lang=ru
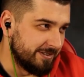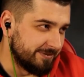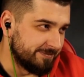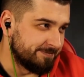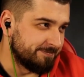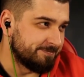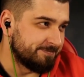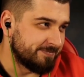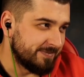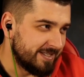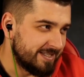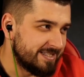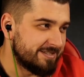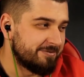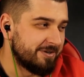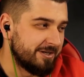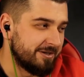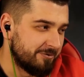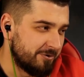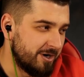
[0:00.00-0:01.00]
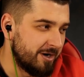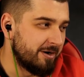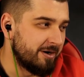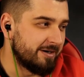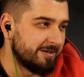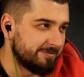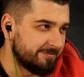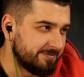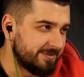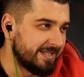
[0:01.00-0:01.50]
Разрешение, да, своего, модельки
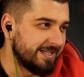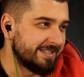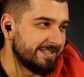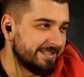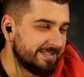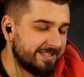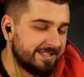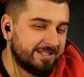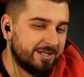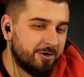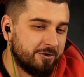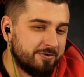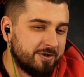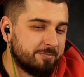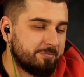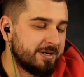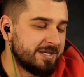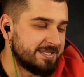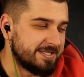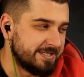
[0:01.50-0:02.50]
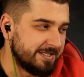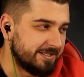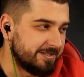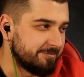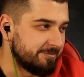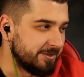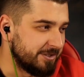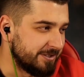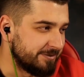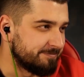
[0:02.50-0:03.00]
а, игрока. Да, да, да, на оверпасе это
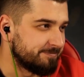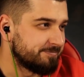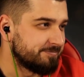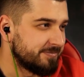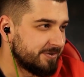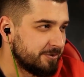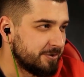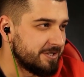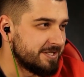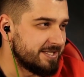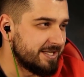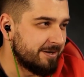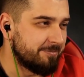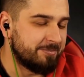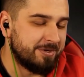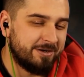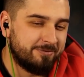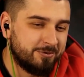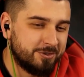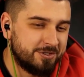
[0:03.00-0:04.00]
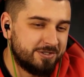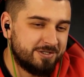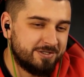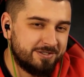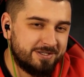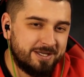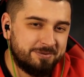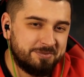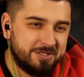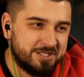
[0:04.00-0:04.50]
было. То есть там прям вот,
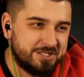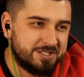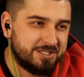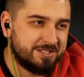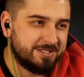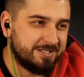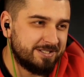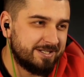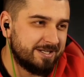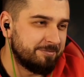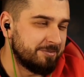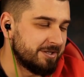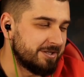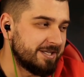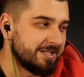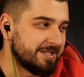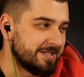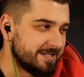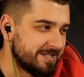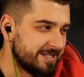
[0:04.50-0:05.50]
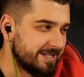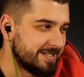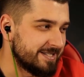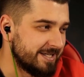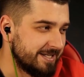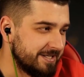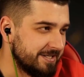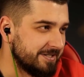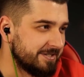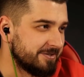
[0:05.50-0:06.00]
там даже комментаторы
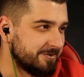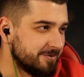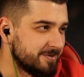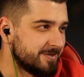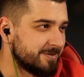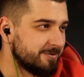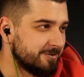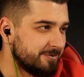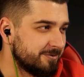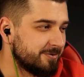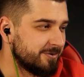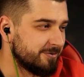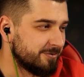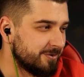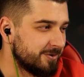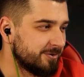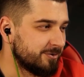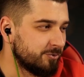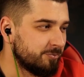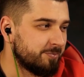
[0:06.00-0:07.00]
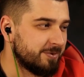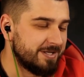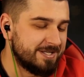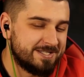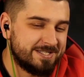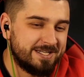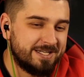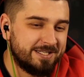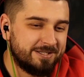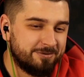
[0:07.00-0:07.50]
сказали это, то, что вот он тупо да.
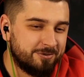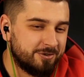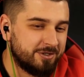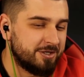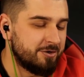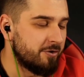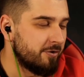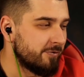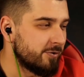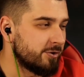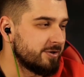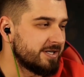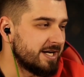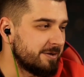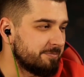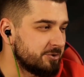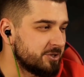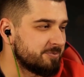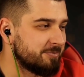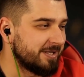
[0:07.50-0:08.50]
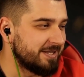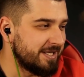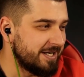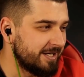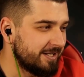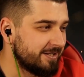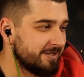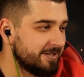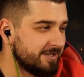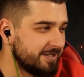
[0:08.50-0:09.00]
из-за этого. Он на него вроде как
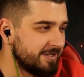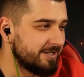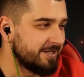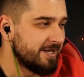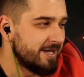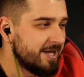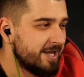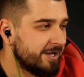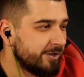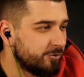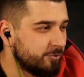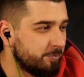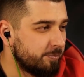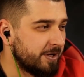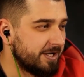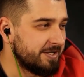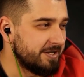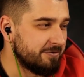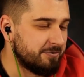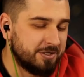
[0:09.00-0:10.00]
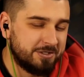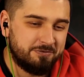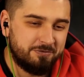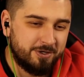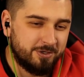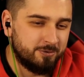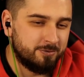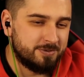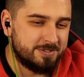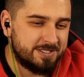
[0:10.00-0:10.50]
посмотрел и тупо от него
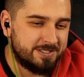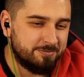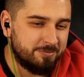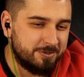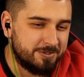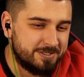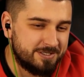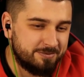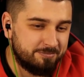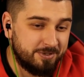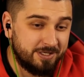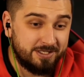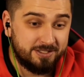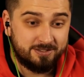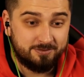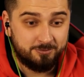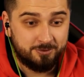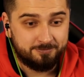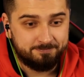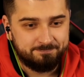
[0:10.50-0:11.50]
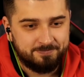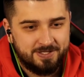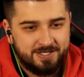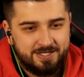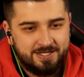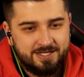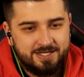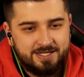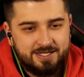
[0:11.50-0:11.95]
отвернулся просто. Поэтому да.